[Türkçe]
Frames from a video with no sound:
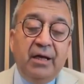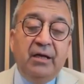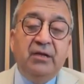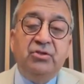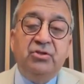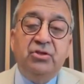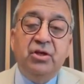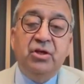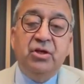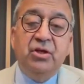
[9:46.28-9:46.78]

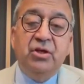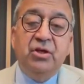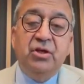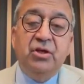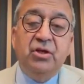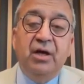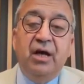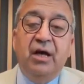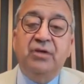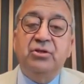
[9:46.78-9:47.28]

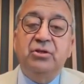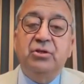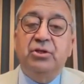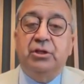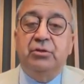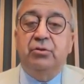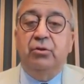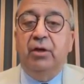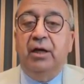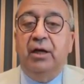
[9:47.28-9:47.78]

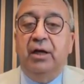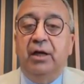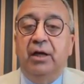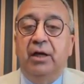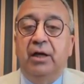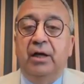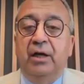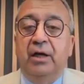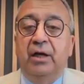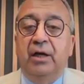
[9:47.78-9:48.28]
ihtiyacın
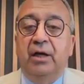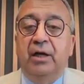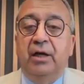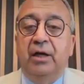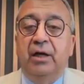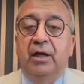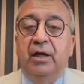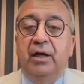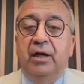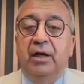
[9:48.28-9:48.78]
dışında olan
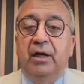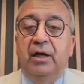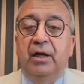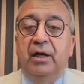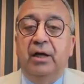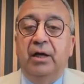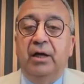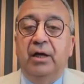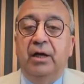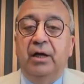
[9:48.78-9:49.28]
stil,
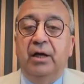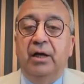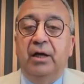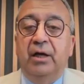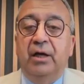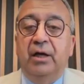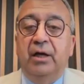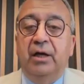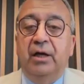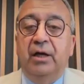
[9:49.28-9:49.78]
özel
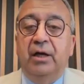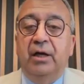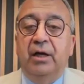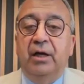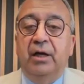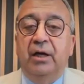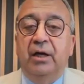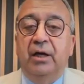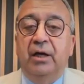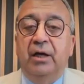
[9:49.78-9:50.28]
tüketim, lüks
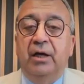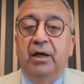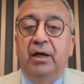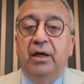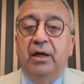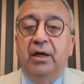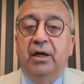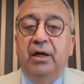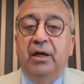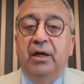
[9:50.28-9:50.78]
tüketim
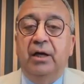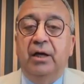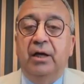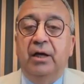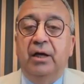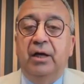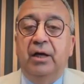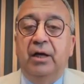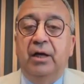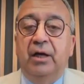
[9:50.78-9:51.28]
bunlarla
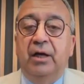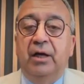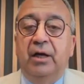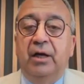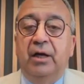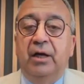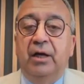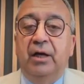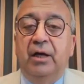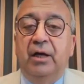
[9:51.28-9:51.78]
ilgili
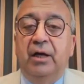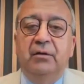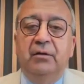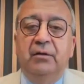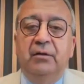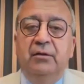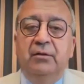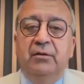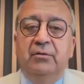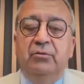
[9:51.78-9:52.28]
çok
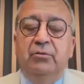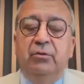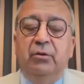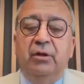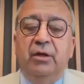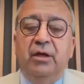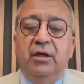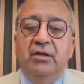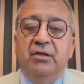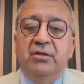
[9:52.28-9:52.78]
ciddi bir
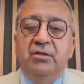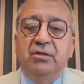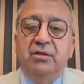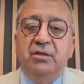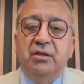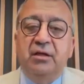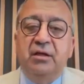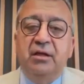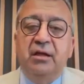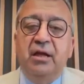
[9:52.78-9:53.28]
daralma var.
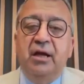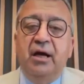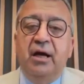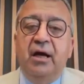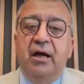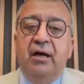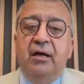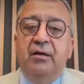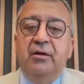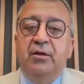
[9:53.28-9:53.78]

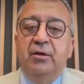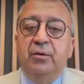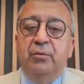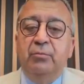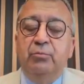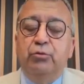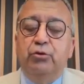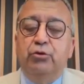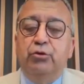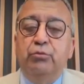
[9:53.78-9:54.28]

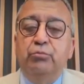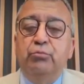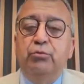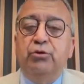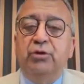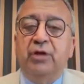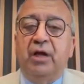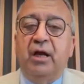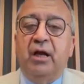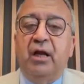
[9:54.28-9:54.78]
Dolayısıyla
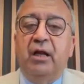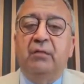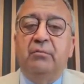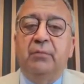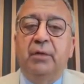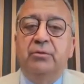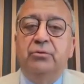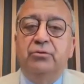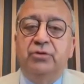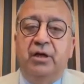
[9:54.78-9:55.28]
bütün bu
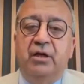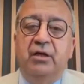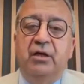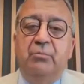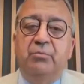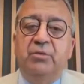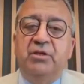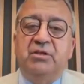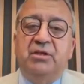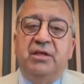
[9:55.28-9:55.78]
daralmanın
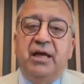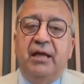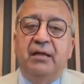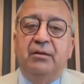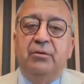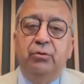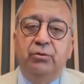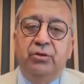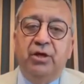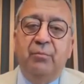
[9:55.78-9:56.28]
üzerine biz
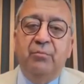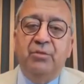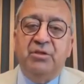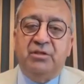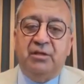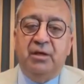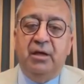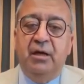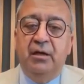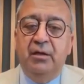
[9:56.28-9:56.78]
kendi
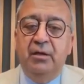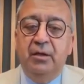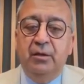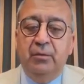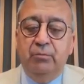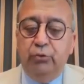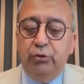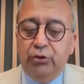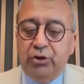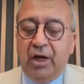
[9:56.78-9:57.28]
ülkemizde
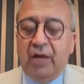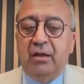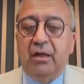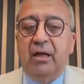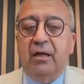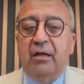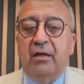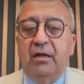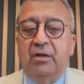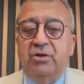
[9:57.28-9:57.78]
bu
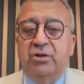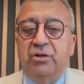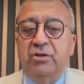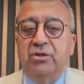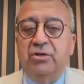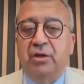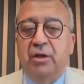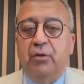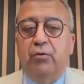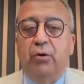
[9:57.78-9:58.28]
şartları da işin
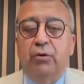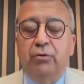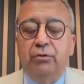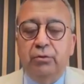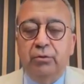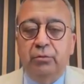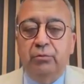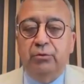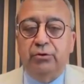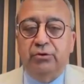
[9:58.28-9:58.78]
içine
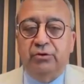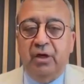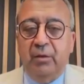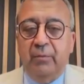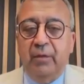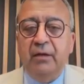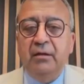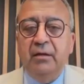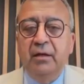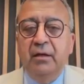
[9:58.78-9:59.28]
koyduğumuz
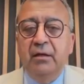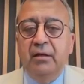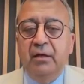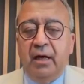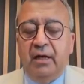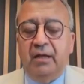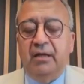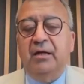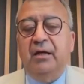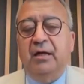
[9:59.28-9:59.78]
zaman
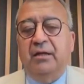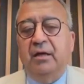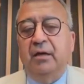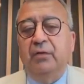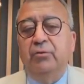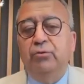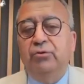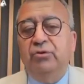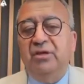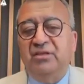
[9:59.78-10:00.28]
hakikaten
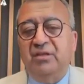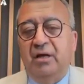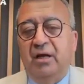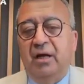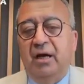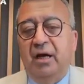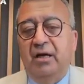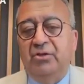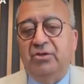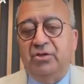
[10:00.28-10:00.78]
ülke
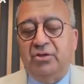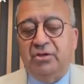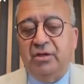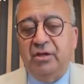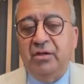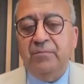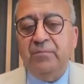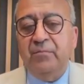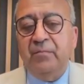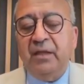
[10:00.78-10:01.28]

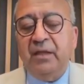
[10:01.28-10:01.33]
sanayicisi